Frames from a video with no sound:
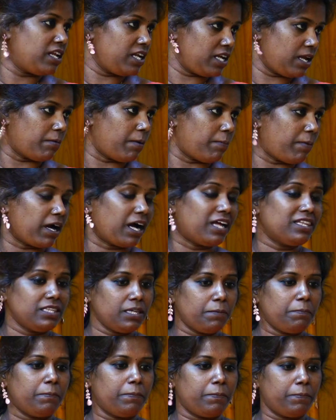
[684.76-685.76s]
நம்ம அந்த
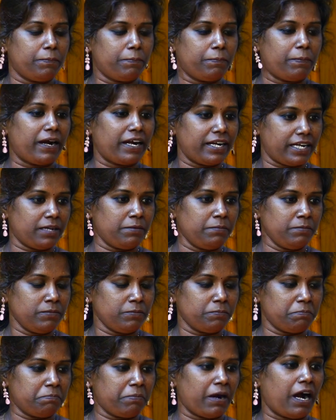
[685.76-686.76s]
படம்
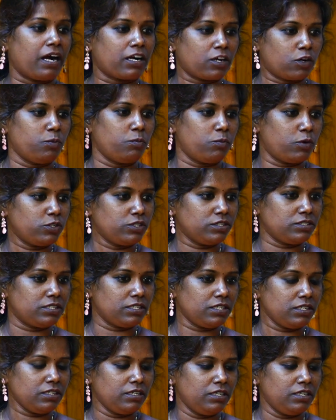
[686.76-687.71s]
பார்க்கும் பொழுது